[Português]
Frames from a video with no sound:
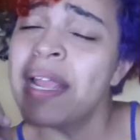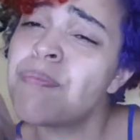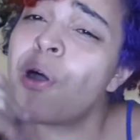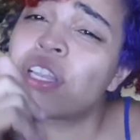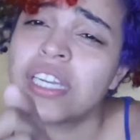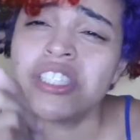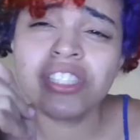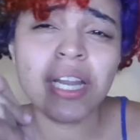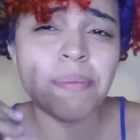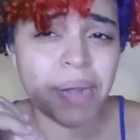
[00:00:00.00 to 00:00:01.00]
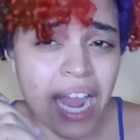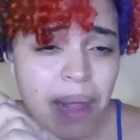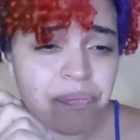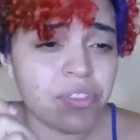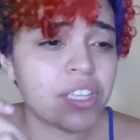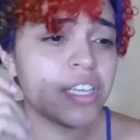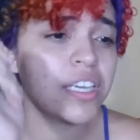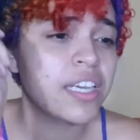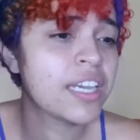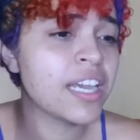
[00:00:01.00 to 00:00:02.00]
Importante lembrar
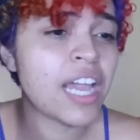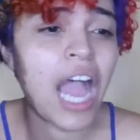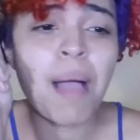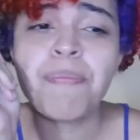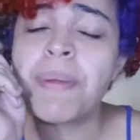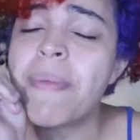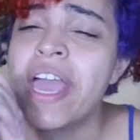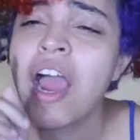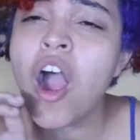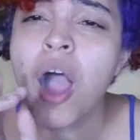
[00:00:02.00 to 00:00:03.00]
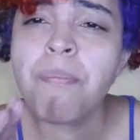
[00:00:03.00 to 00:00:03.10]
que a primeira